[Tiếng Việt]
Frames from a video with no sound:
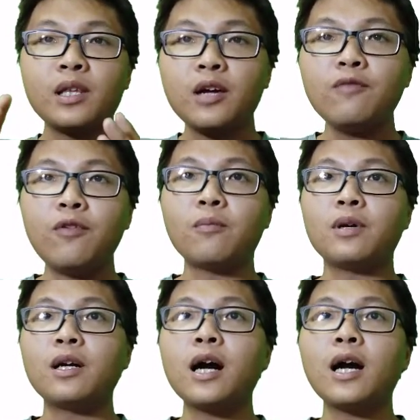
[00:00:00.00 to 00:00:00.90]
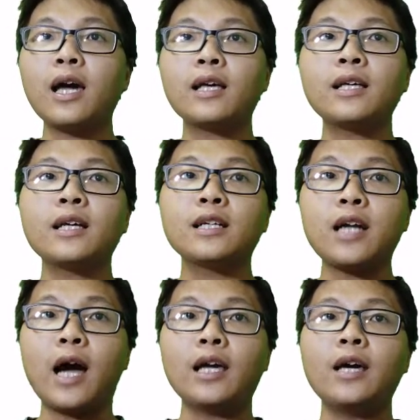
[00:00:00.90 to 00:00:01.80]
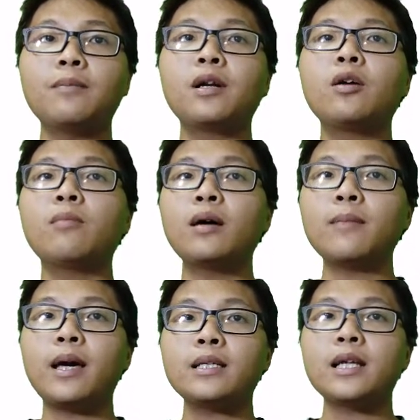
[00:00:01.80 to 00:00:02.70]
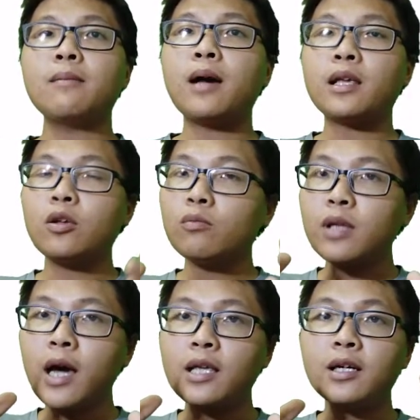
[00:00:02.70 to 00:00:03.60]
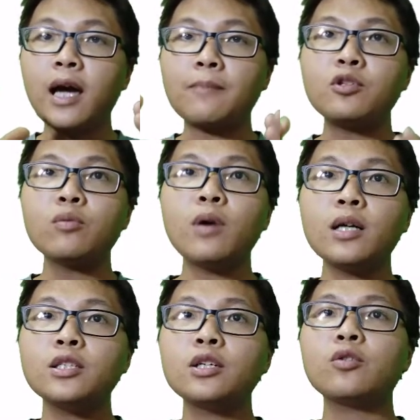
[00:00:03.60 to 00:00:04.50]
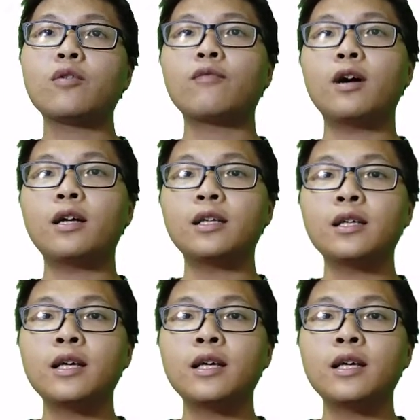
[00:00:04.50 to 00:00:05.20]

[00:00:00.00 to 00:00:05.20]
Chinh phục những khó khăn Trải nghiệm những điều mới mẻ sẽ đem lại cho chúng ta những cảm xúc hết sức tuyệt vời